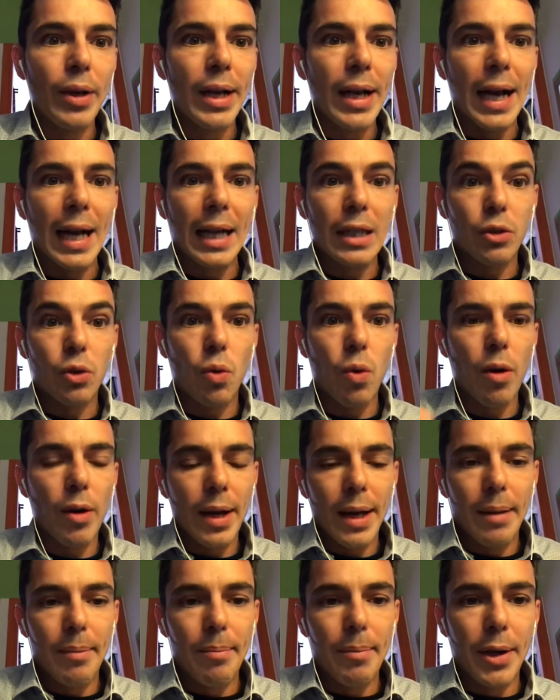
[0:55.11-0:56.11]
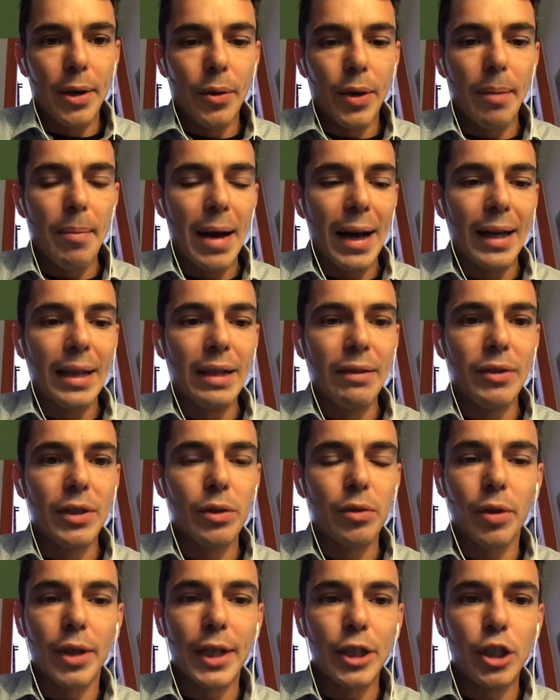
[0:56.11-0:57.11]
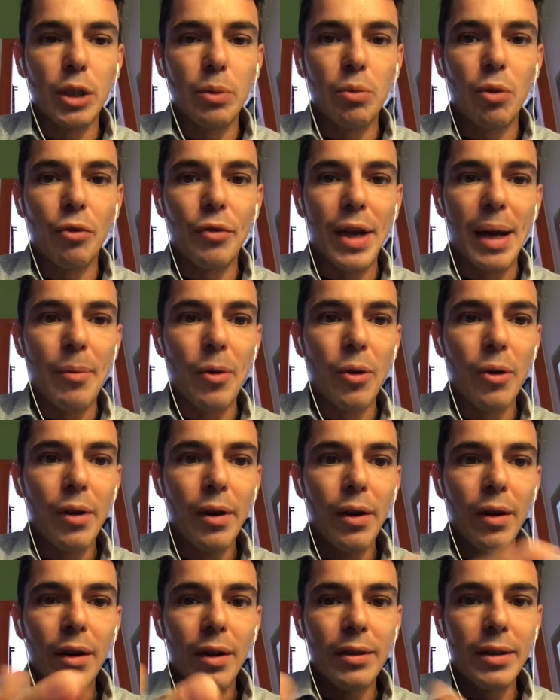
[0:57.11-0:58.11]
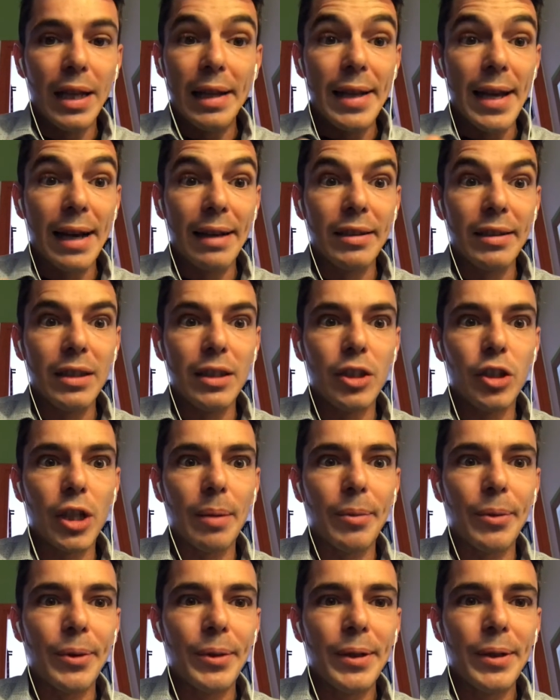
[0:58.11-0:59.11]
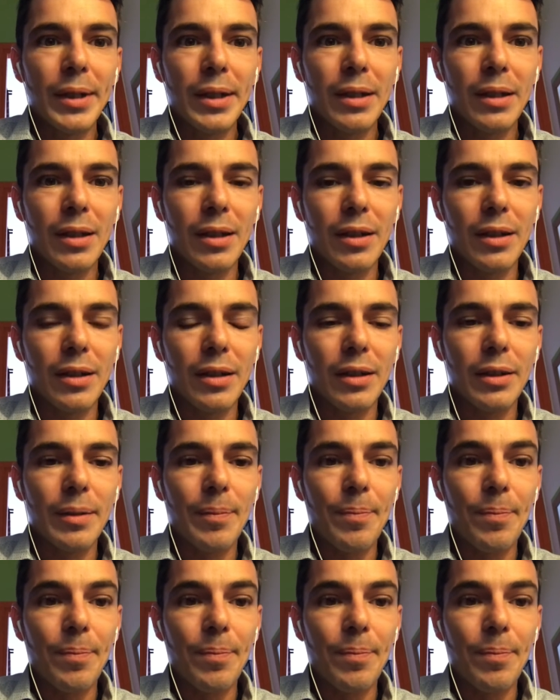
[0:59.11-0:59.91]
a scuola meno che mai, visto che ci muoviamo negli anni diciamo eh,